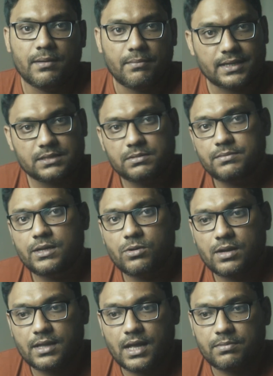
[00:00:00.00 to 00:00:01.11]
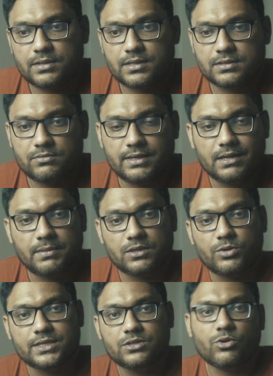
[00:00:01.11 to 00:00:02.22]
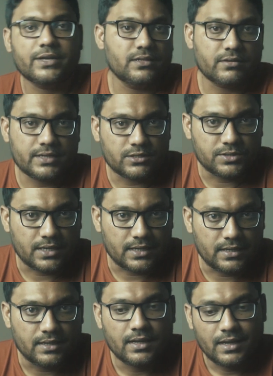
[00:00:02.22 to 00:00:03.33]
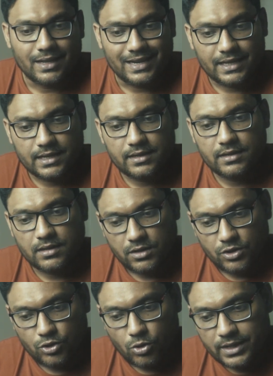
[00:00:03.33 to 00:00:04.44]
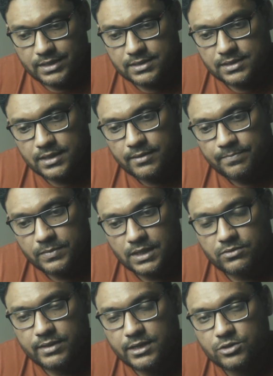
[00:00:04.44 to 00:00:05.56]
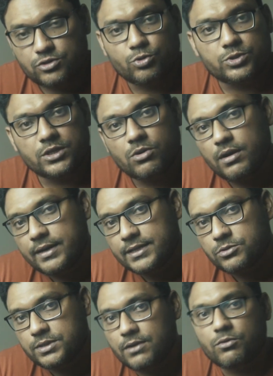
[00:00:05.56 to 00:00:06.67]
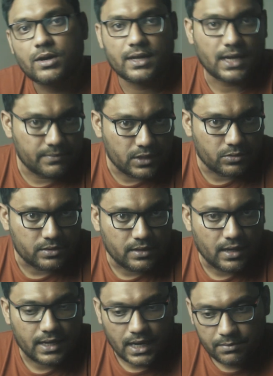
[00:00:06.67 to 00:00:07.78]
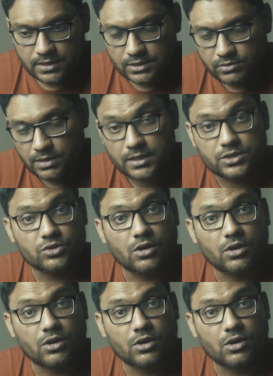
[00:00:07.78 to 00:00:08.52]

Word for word: मैक्सिमम ये होगा कि आपकी तस्वीर में थोड़ी सी नॉइज़ इंक्रीज़ हो जाएगी लेकिन नॉइज़ से तस्वीर की जो दूसरी क्वालिटीज़ होती हैं वो ख़राब नहीं होती है अगर आपकी तस्वीर में अच्छी